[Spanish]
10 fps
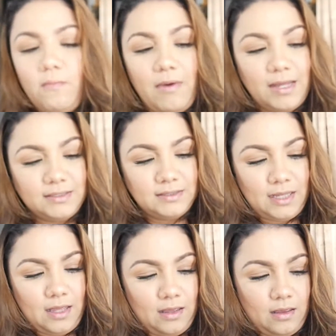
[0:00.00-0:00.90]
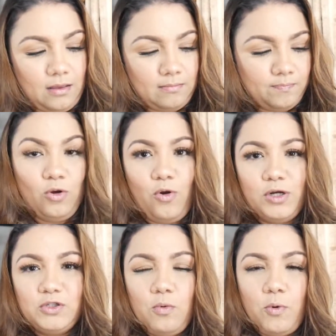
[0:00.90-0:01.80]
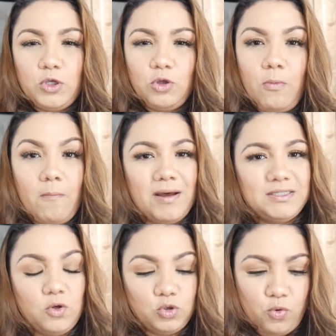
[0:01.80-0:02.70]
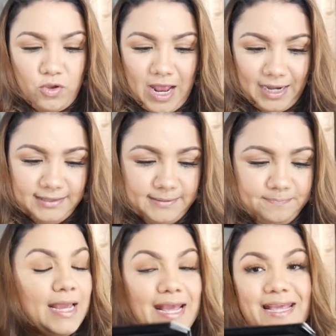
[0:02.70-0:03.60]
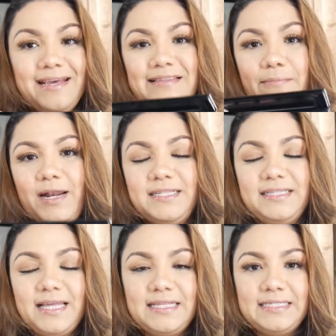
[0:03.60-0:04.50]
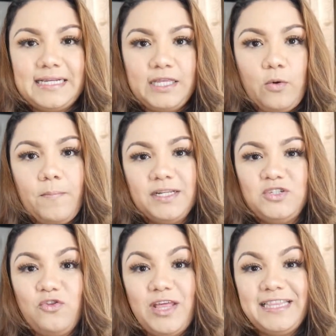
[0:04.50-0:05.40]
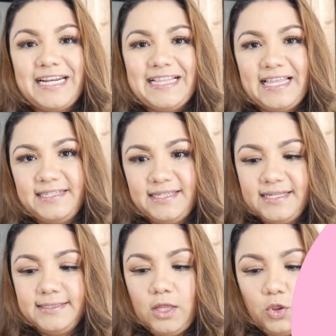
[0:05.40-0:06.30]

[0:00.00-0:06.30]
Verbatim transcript: más, eh, los colores son un poquito como más otoñales. Y esta paletita dice que tiene un precio de 36